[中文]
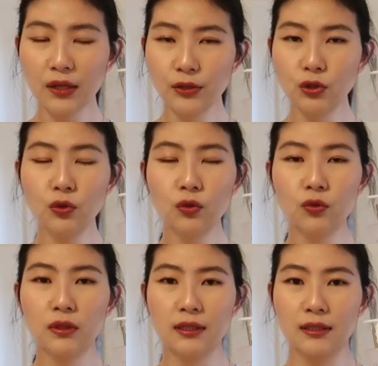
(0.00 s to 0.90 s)
修
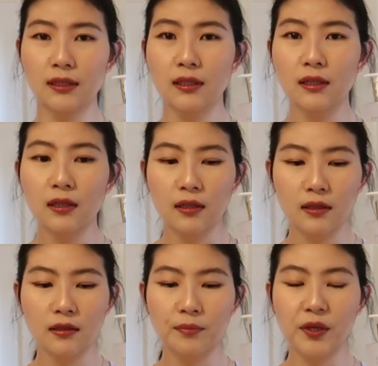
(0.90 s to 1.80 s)
护和
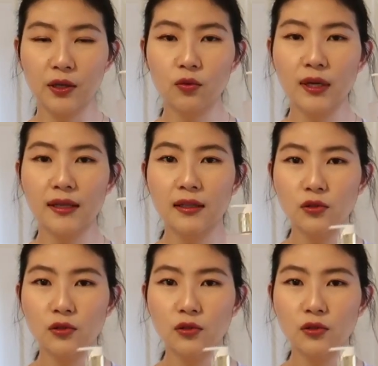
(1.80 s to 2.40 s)
平稳。